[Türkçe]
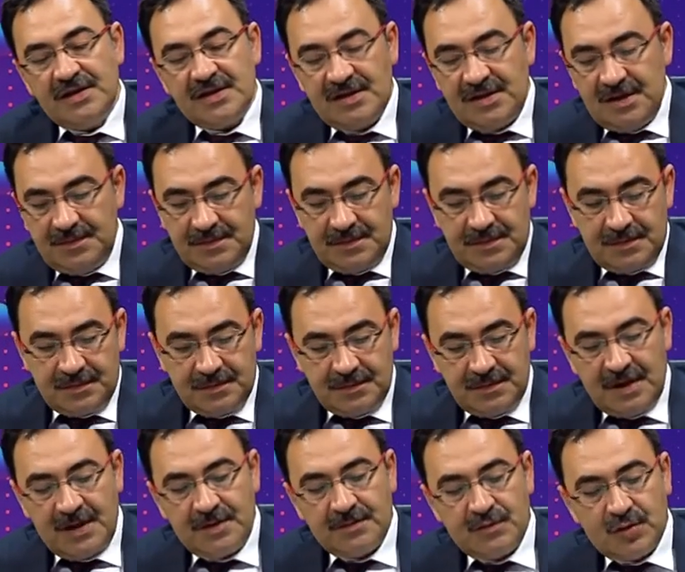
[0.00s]
Zaten
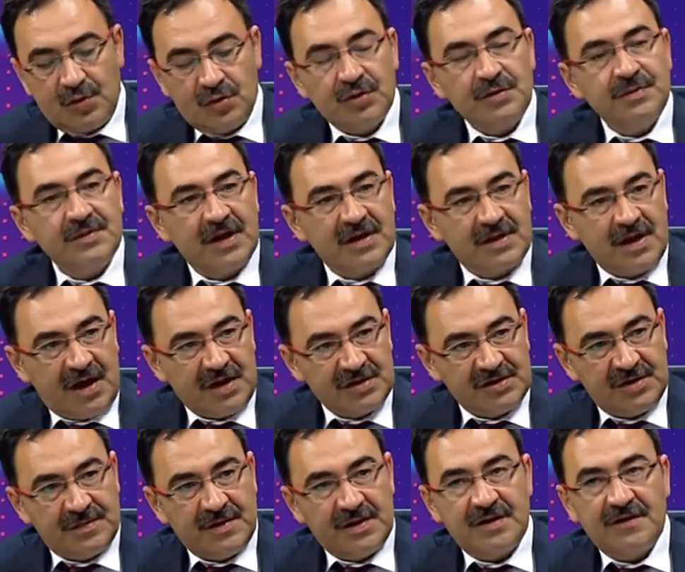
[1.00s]
benim doğduğum yerde
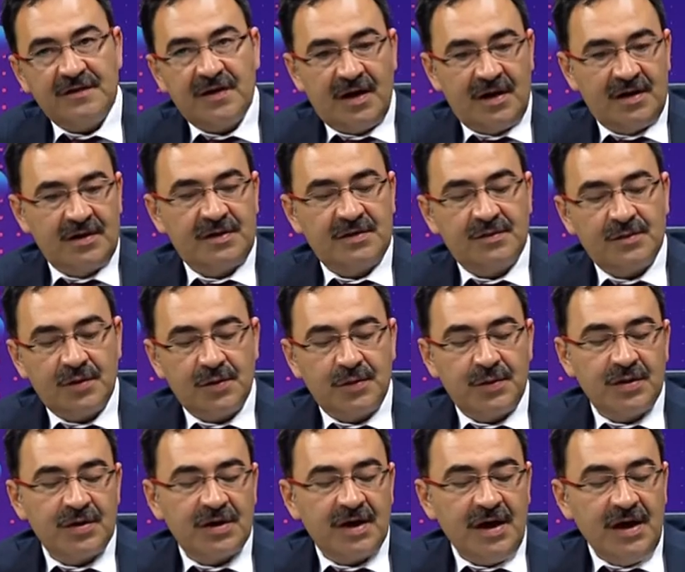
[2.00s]
Ağcebede o
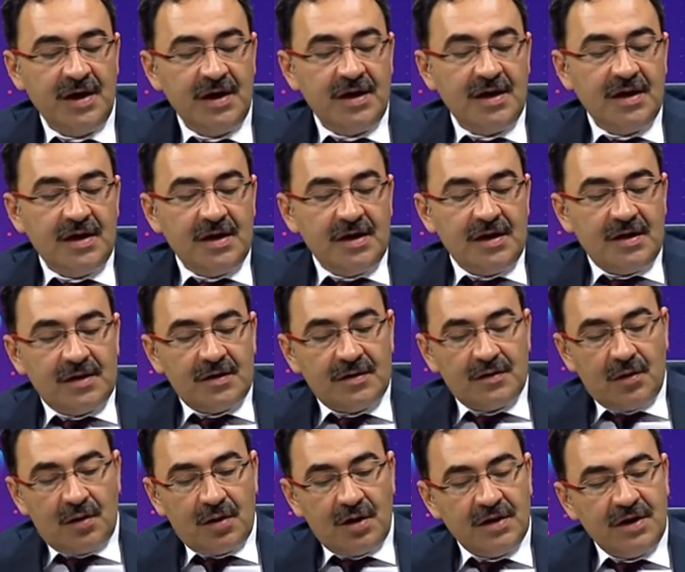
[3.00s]
bölge. Hı
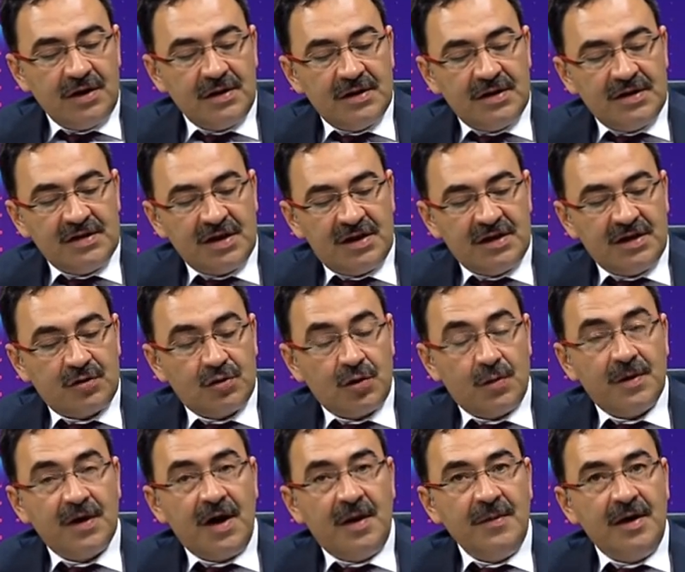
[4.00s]
Oradan insanlar
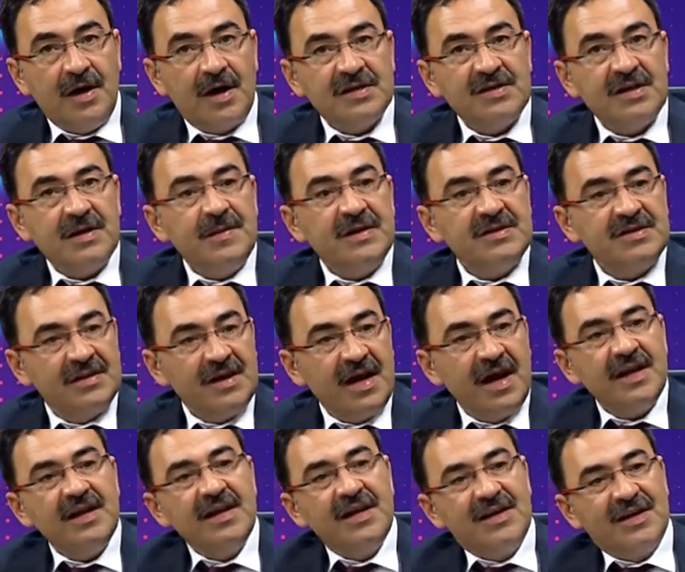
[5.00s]
topar ama Azerbaycan
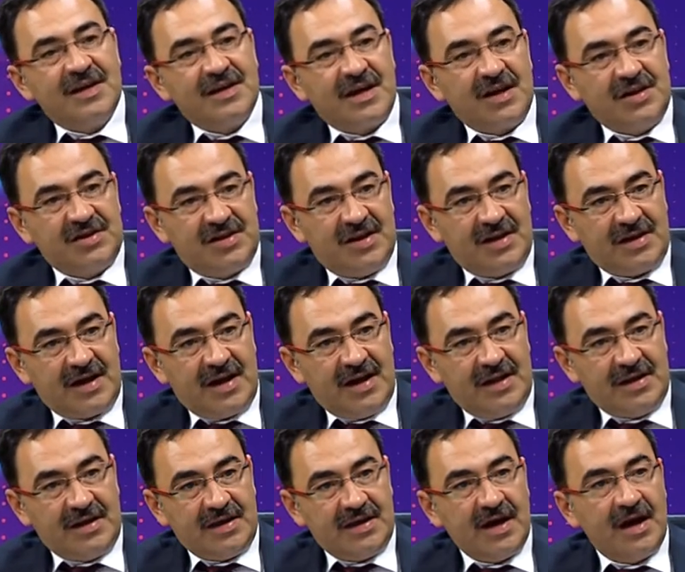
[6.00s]
her yerinden gençler
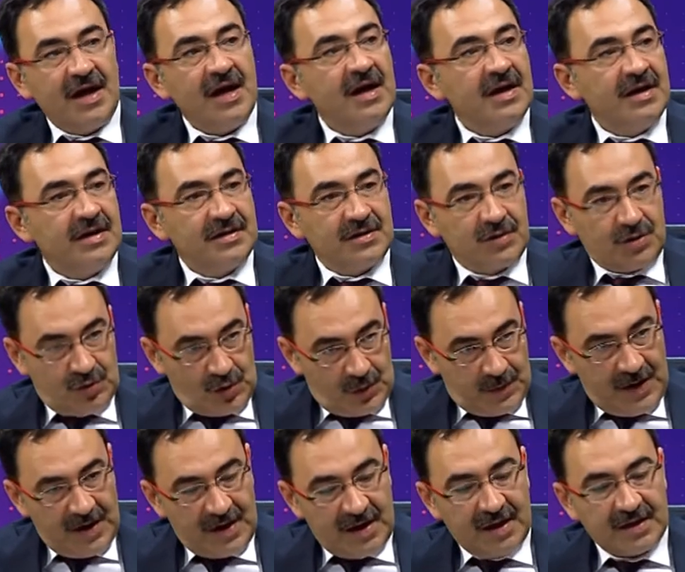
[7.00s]
geldi. Toparlandılar. Yani
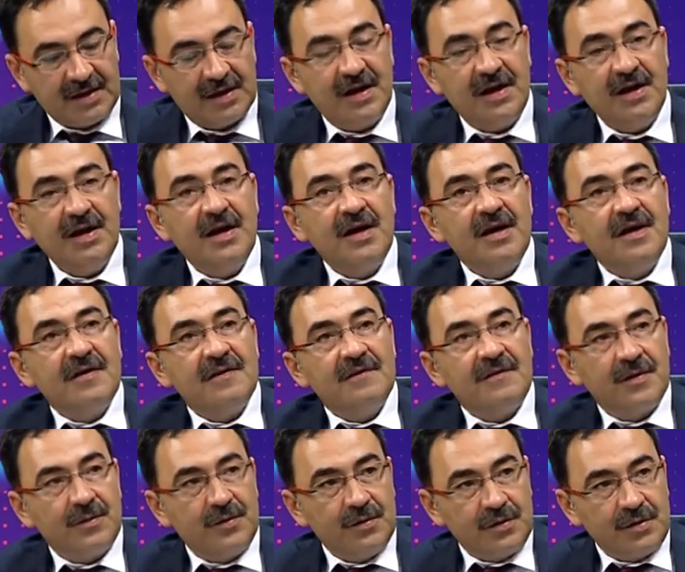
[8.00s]
toparlandı. Evet, tabii 500 bin
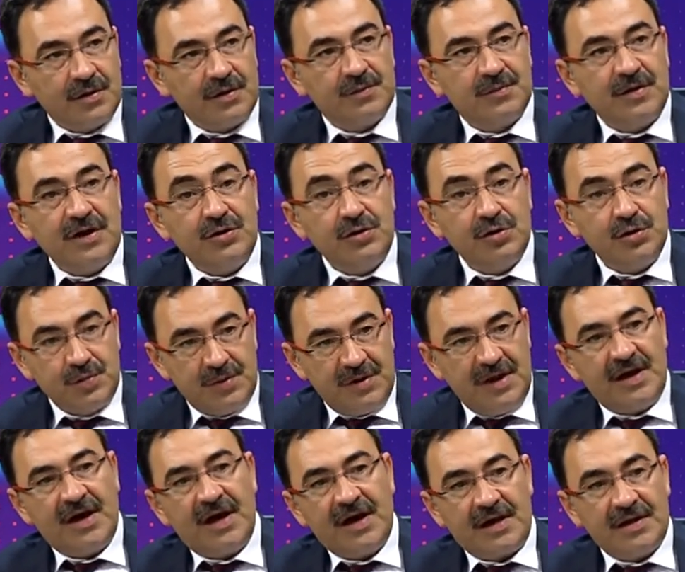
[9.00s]
Ve bu kişi. 500 bine
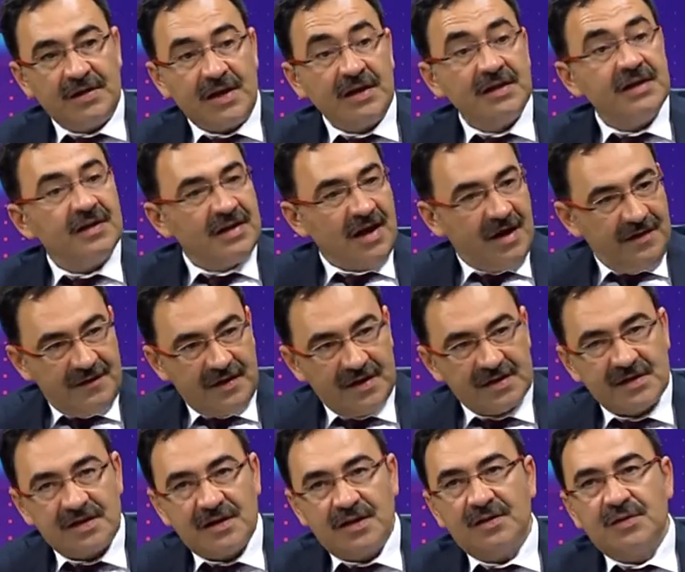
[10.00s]
yakın hatta daha
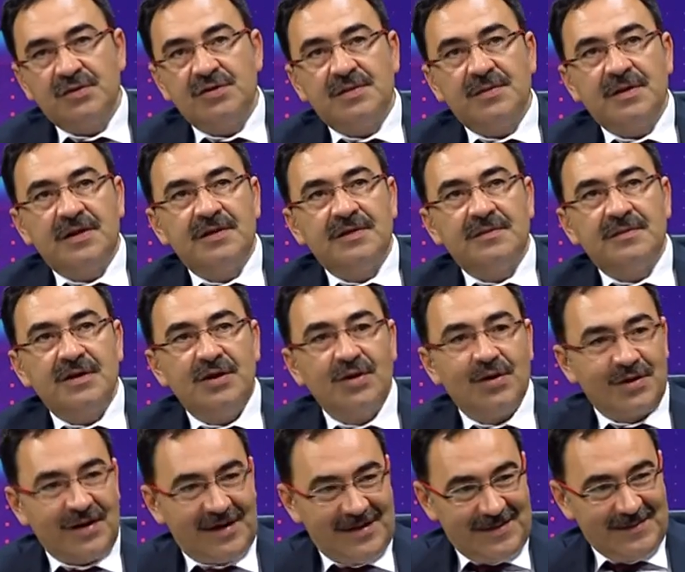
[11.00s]
fazla o zaman
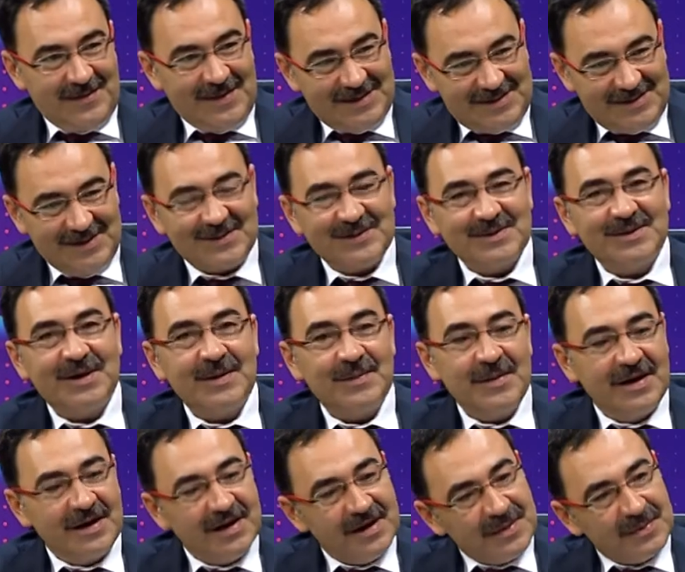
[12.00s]
milyonlardan bahsediyorduk hmm.
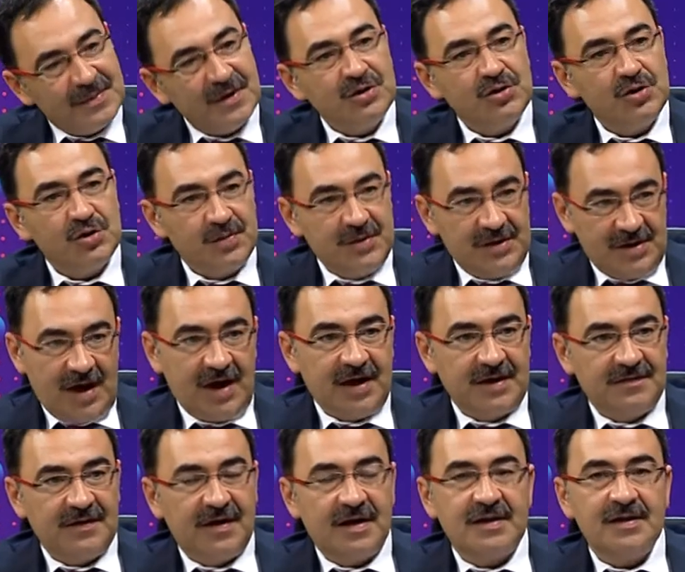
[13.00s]
ama 500 bin
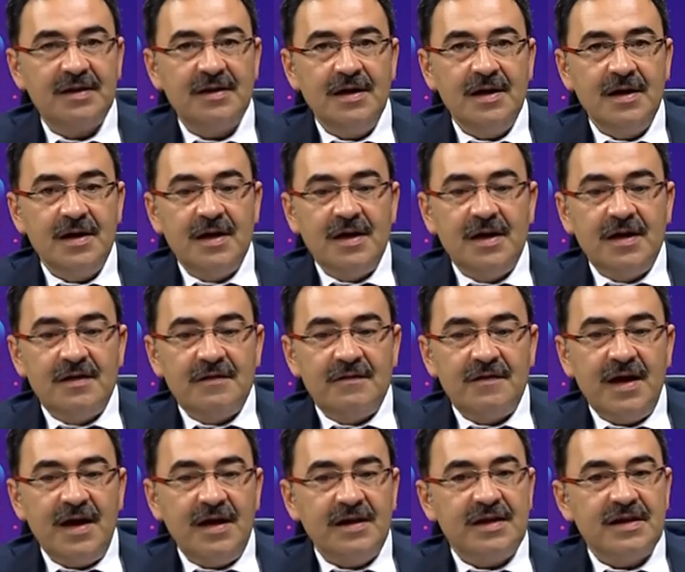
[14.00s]
rahat vardı.
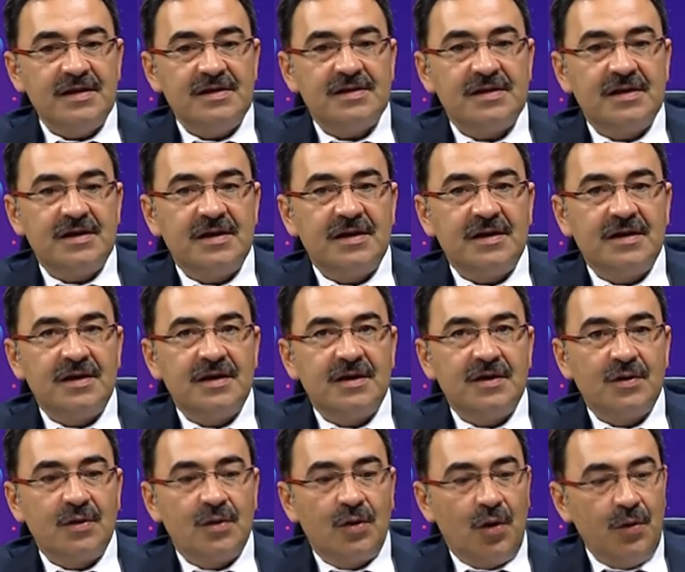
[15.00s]
Ve herkes e,
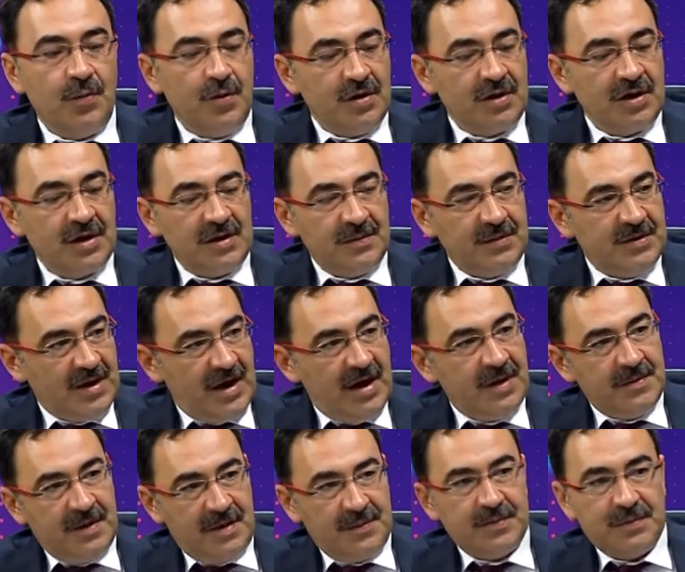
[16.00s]
o bölgede bir
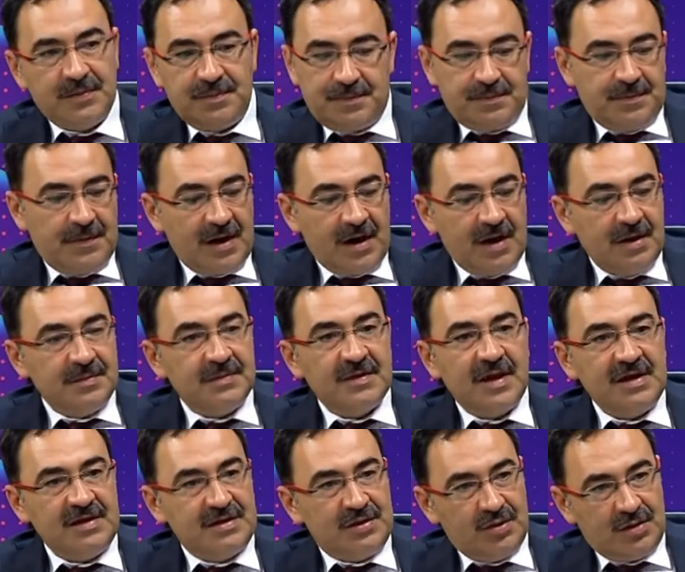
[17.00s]
Ermeni bir bakalım ne
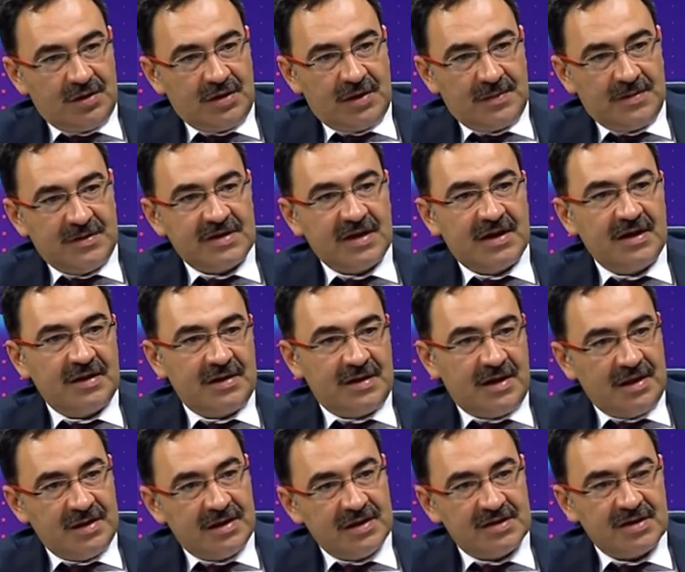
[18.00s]
istiyorlar bize
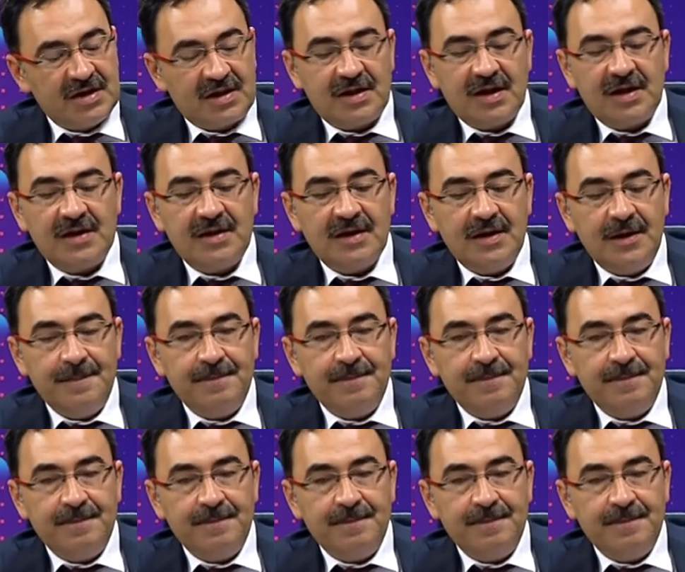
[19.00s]
ne diyecekler diye.